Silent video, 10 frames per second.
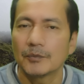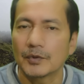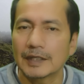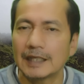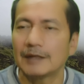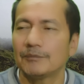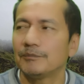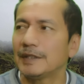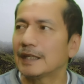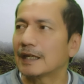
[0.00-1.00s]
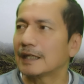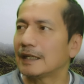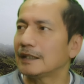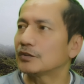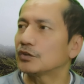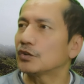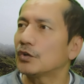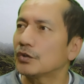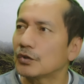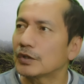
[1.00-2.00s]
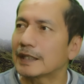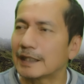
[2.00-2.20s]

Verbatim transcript: porque mira él todo lo que